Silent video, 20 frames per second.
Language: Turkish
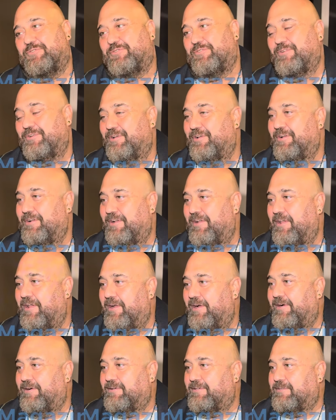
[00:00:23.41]
Sertab
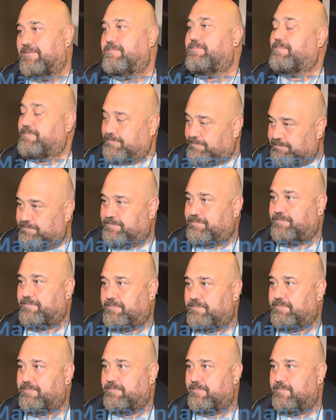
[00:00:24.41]
Erener gecesi
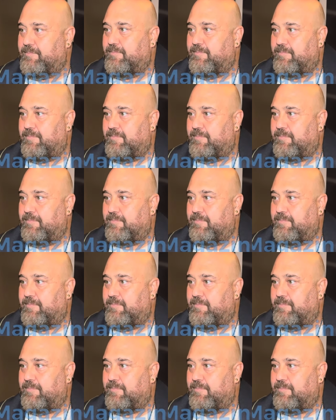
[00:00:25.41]
insanlara